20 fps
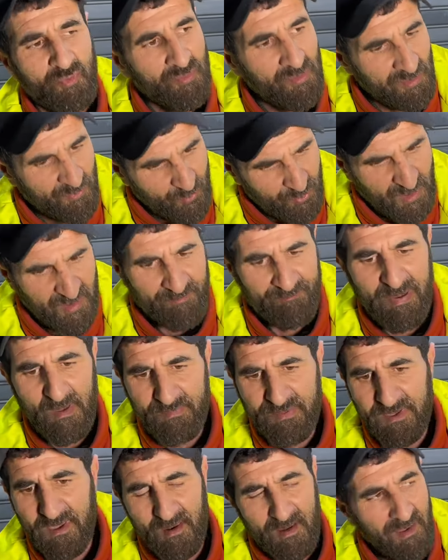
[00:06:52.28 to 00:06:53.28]
شوف الباب
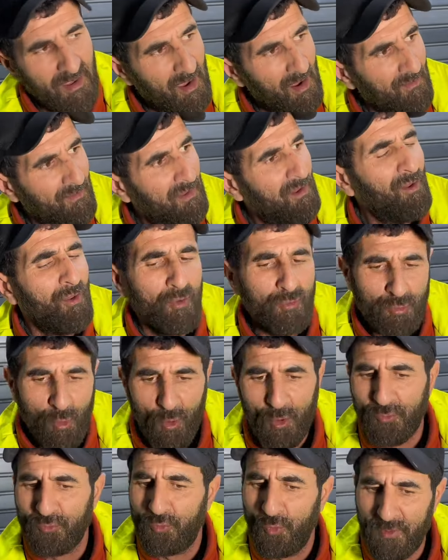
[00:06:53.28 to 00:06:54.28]
ديالي هادي ذوق
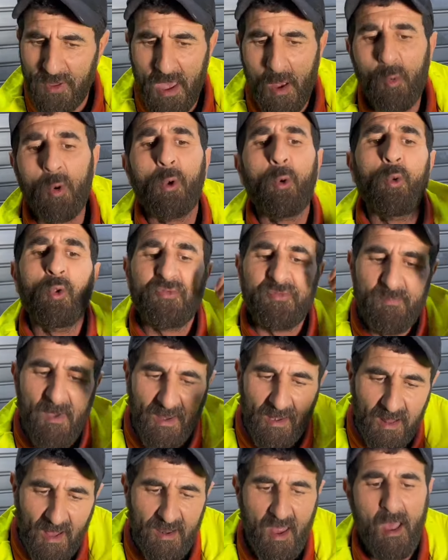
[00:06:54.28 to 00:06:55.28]
الدنيا ويقول لك سمح
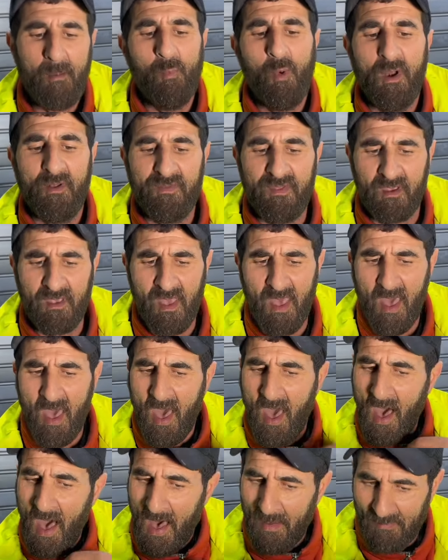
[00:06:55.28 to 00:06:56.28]
لي يرحم والديك
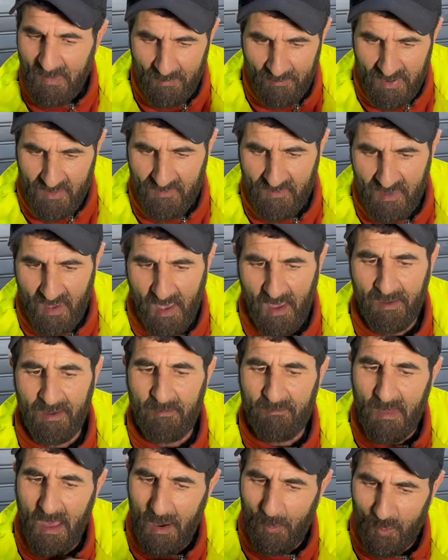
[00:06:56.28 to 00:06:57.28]
اما المرضي يا من
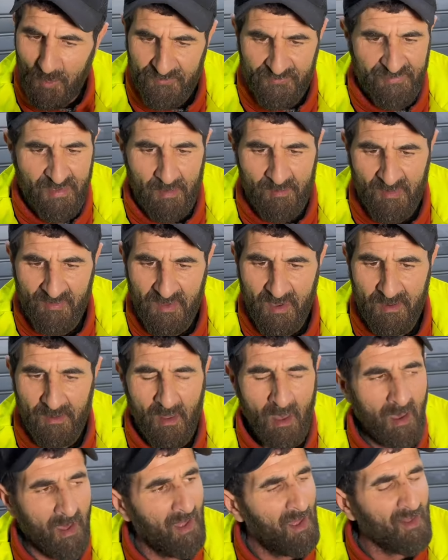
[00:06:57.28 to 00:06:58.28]
اول الزمن
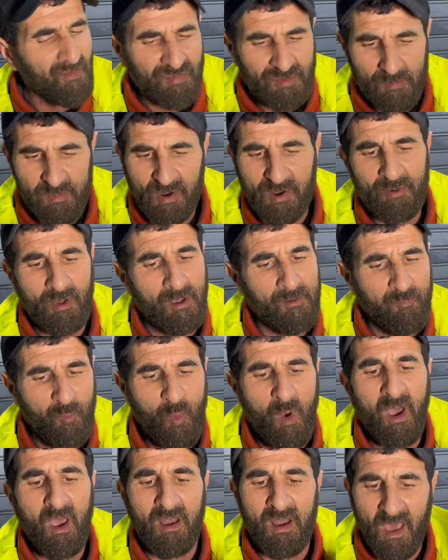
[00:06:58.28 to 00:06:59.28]
ديالنا الطب
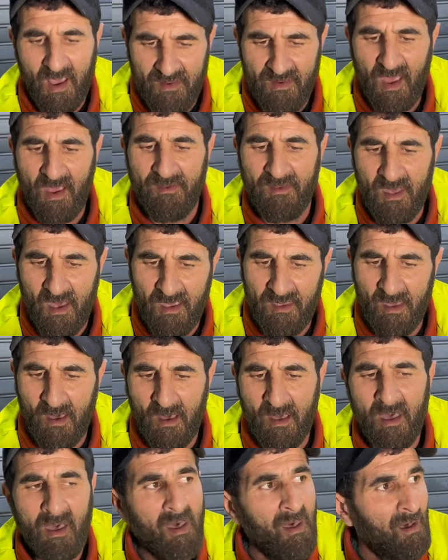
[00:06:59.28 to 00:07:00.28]
كنعرفوها خلقنا حنايا
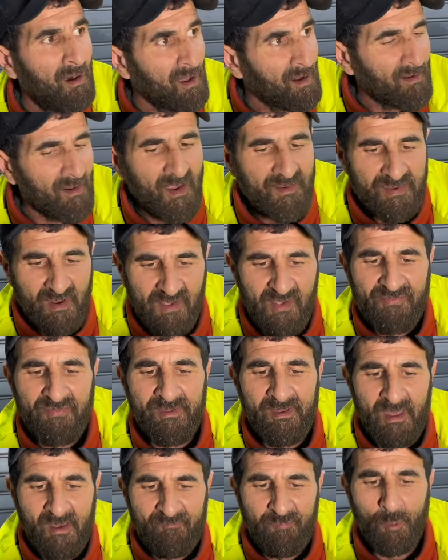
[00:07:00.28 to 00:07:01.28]
الراجل قاد
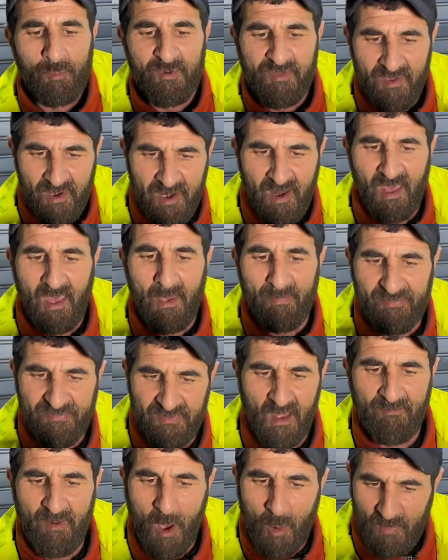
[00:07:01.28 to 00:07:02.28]
هنا في عمر ديالي 50
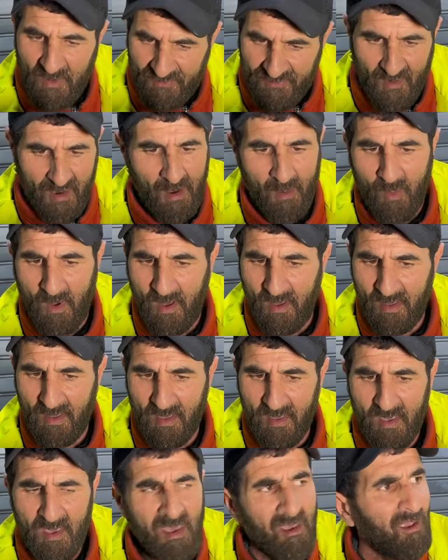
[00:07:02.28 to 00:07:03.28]
عام حومه الدراوه
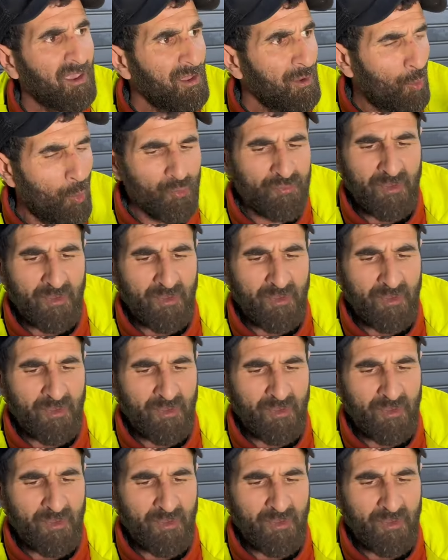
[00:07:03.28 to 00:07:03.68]
كيقول